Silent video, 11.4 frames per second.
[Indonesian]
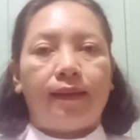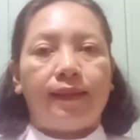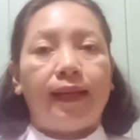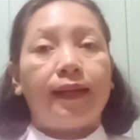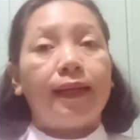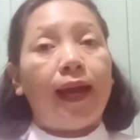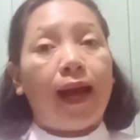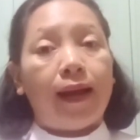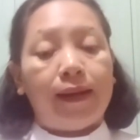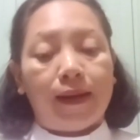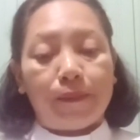Yang dia
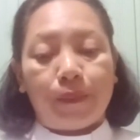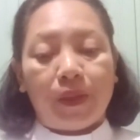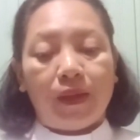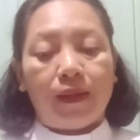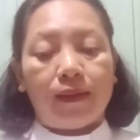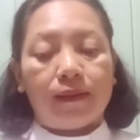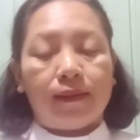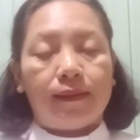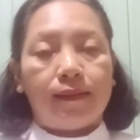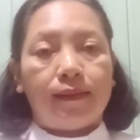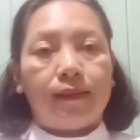hadapi
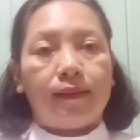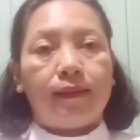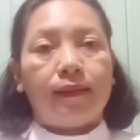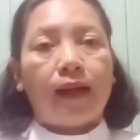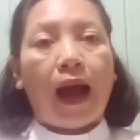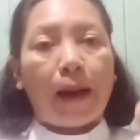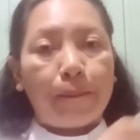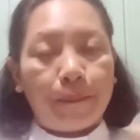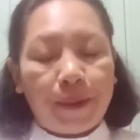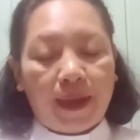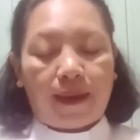HP.